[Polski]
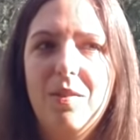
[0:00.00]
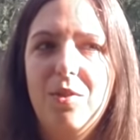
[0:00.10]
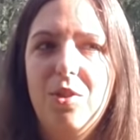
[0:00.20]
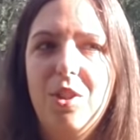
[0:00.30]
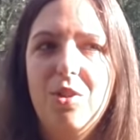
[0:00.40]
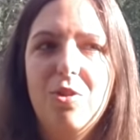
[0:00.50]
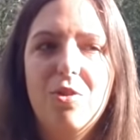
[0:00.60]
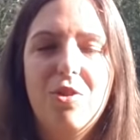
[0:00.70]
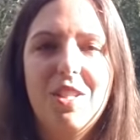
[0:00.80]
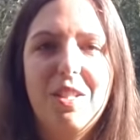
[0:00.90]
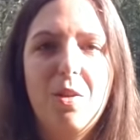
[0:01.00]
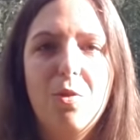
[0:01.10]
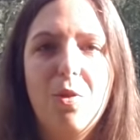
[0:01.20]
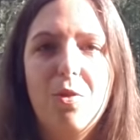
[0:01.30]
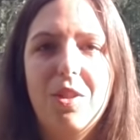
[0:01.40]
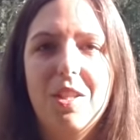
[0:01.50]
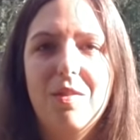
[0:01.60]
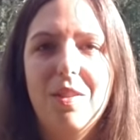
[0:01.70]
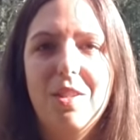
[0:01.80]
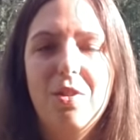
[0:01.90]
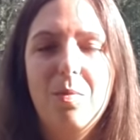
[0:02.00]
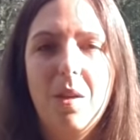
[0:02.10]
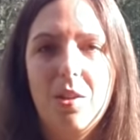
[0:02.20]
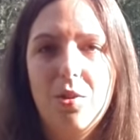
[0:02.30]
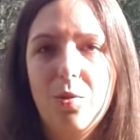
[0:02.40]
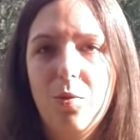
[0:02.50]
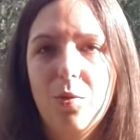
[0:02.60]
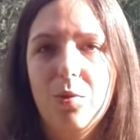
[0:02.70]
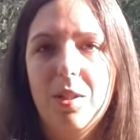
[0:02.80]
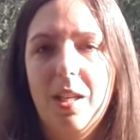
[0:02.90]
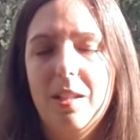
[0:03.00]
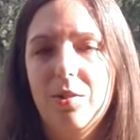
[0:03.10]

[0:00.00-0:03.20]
dzisiejszych czasach, o, o tak zwanej śmierci guru, tak?